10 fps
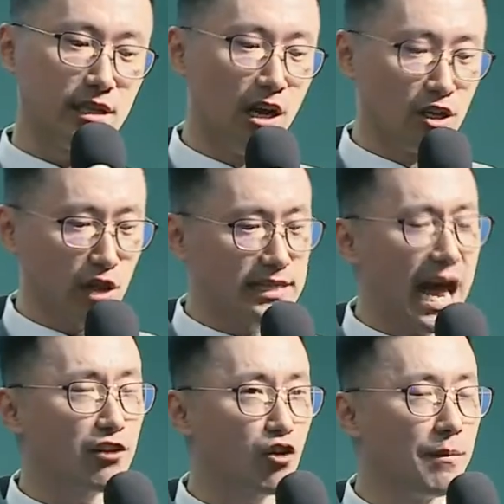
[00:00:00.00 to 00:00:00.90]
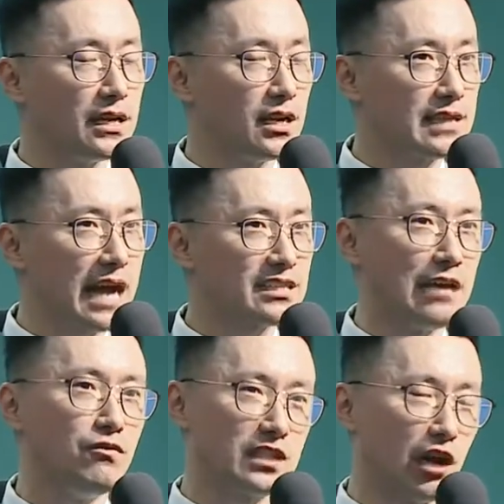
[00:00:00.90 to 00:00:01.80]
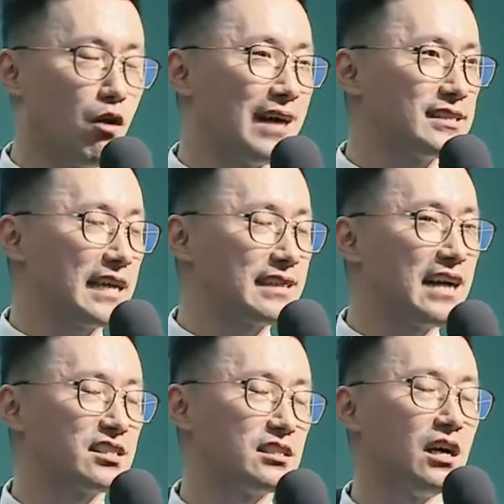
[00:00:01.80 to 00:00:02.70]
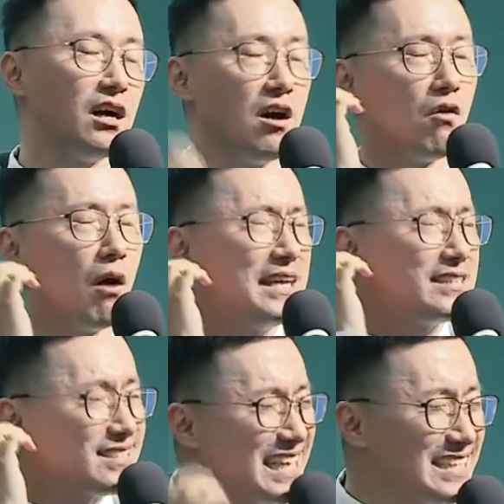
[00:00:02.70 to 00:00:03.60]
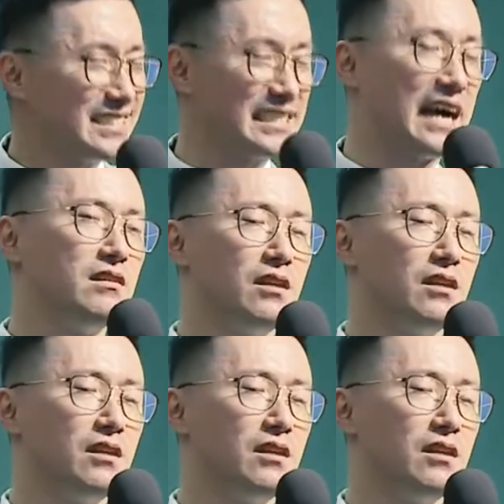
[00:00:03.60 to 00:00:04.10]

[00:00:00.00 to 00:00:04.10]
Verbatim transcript: 所以在爱多美呢，当成成为王家大师呢，我每次在想，